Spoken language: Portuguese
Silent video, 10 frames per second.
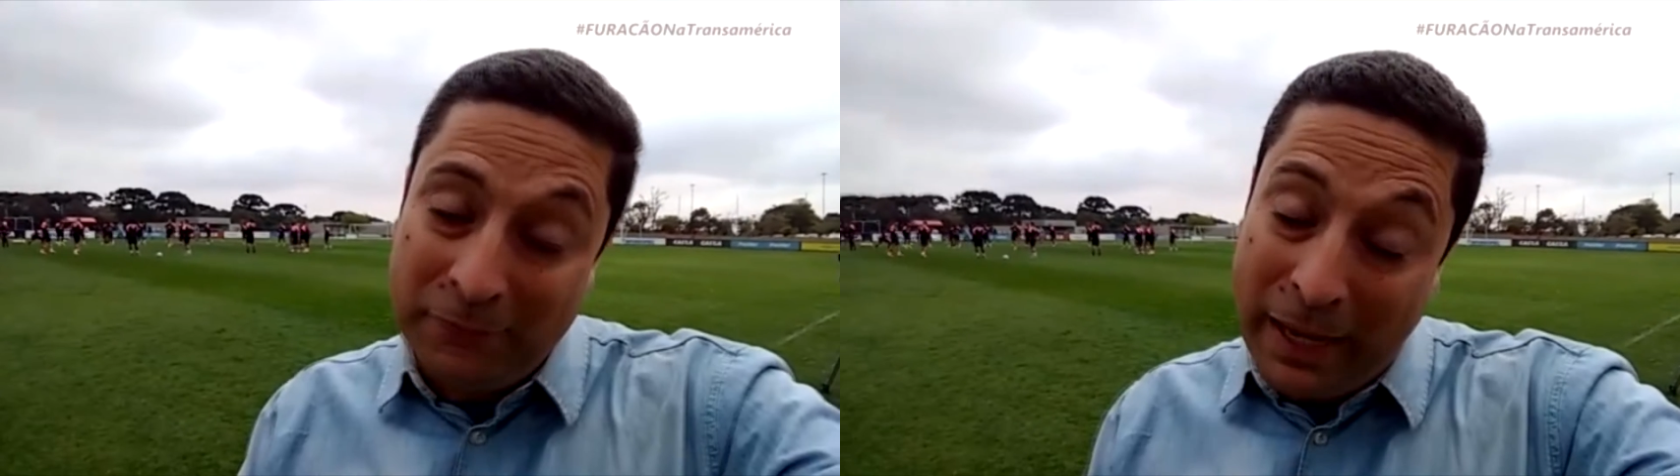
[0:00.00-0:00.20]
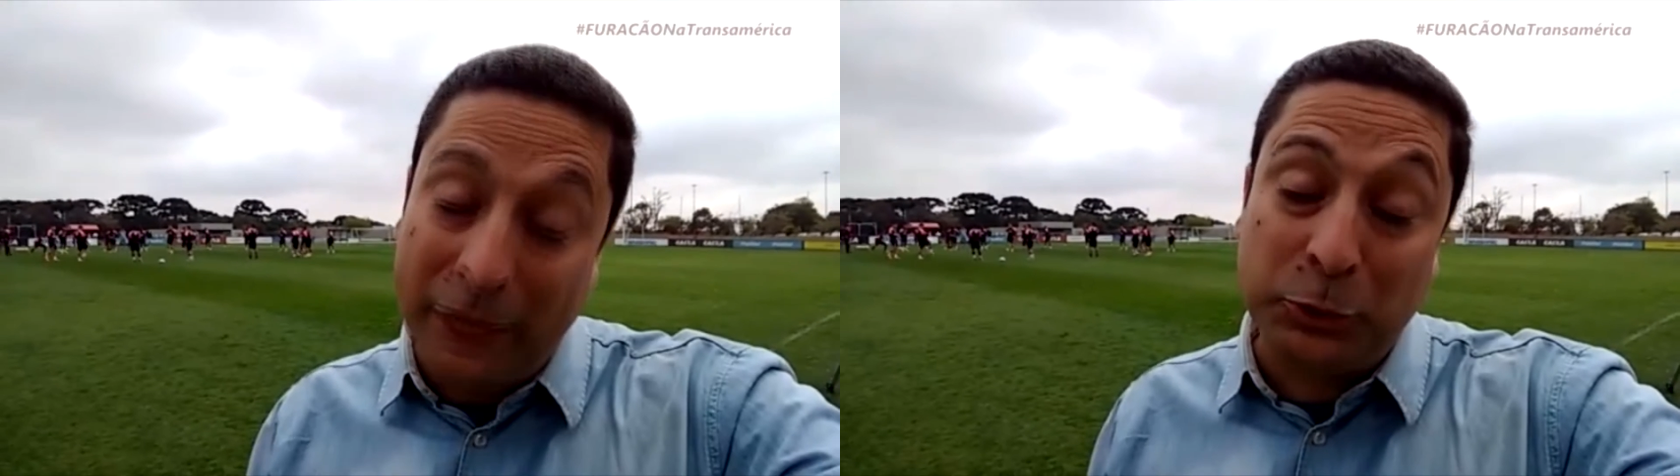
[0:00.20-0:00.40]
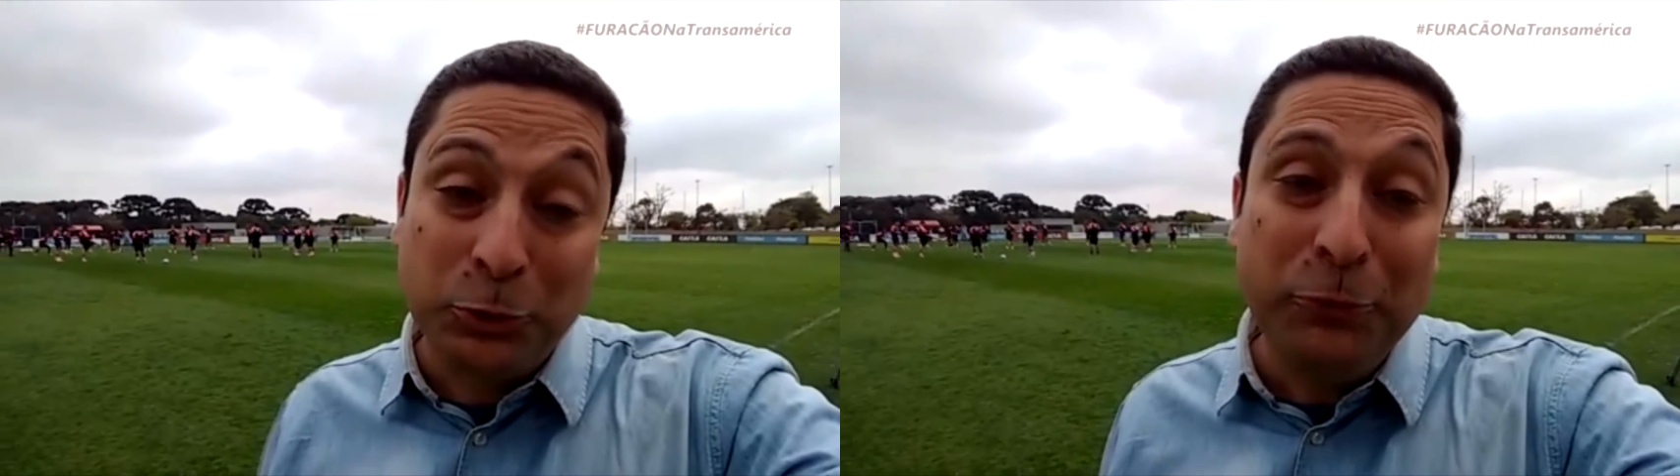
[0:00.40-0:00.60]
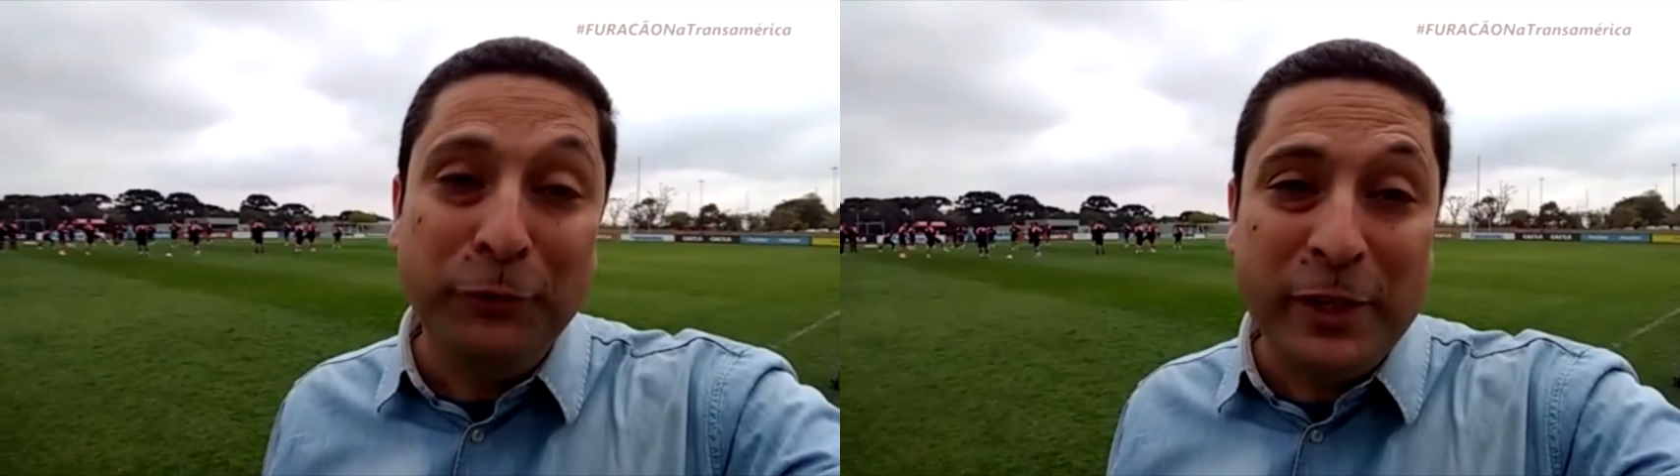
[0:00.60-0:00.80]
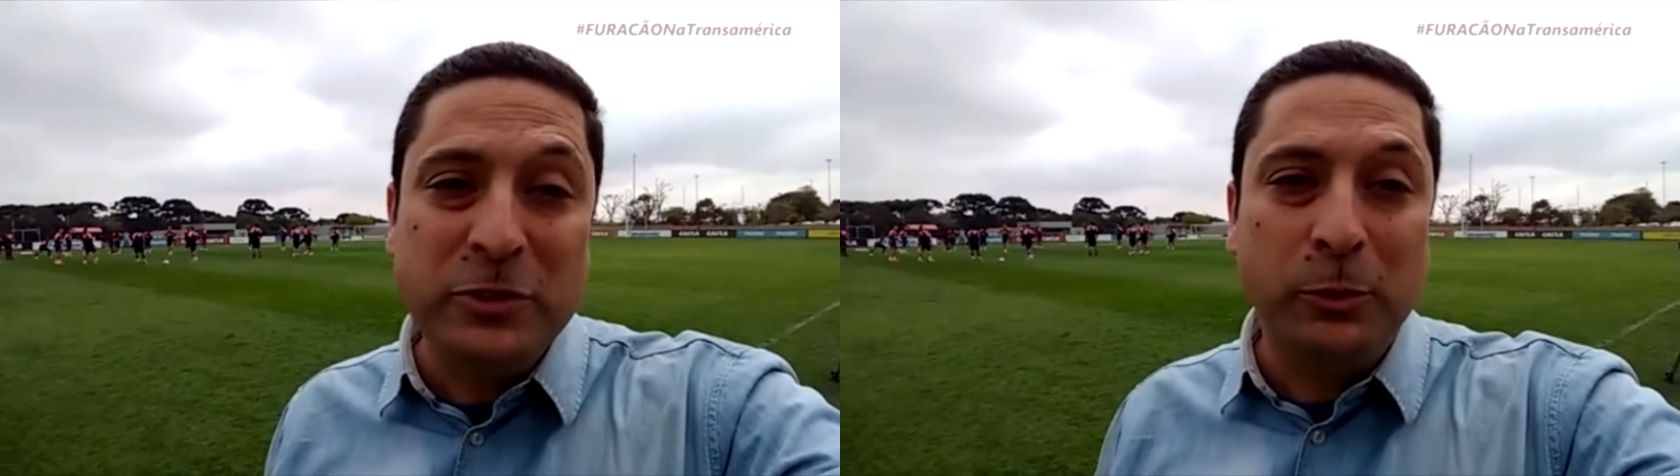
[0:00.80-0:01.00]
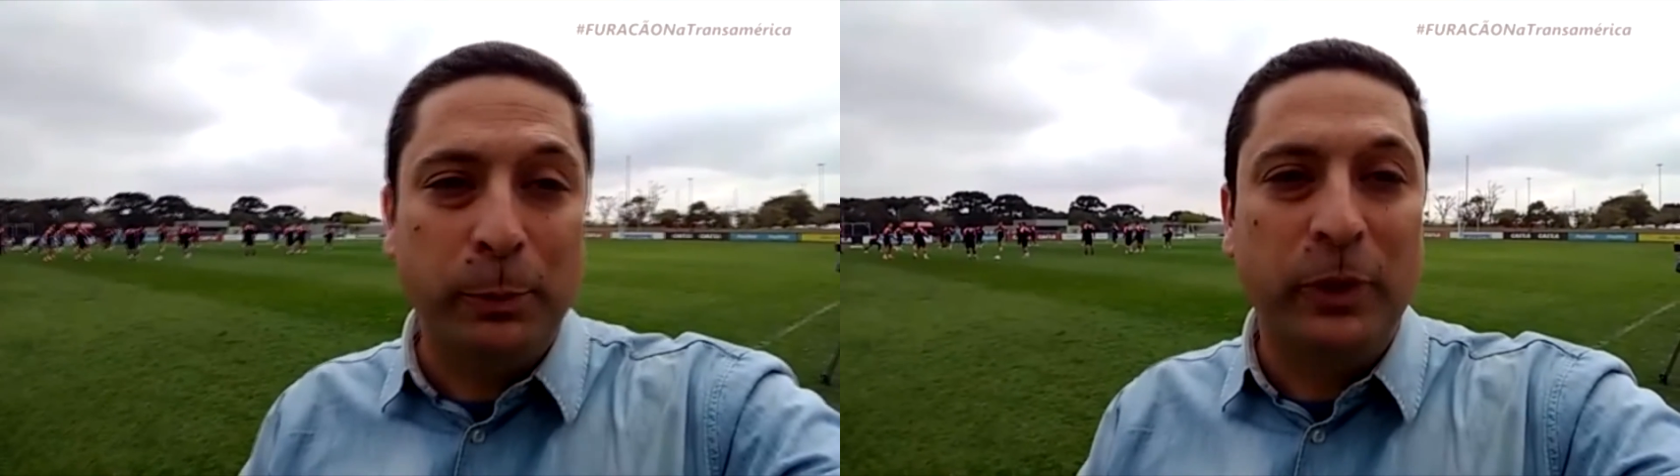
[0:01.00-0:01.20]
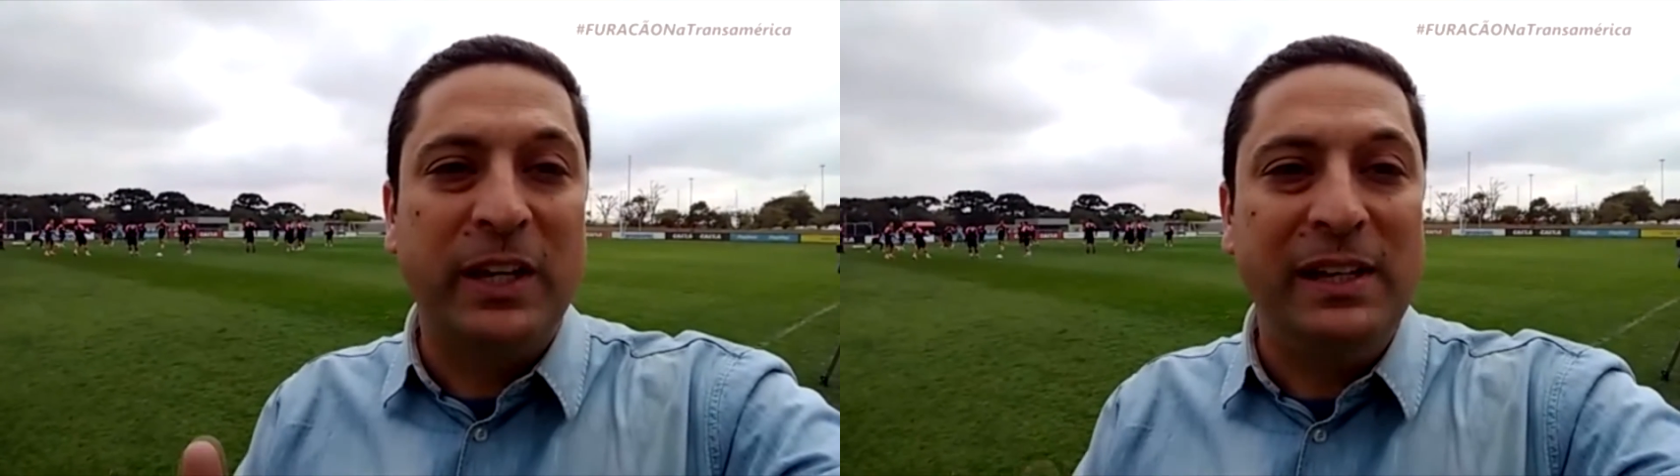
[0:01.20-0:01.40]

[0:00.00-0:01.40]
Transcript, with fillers: acho difícil porque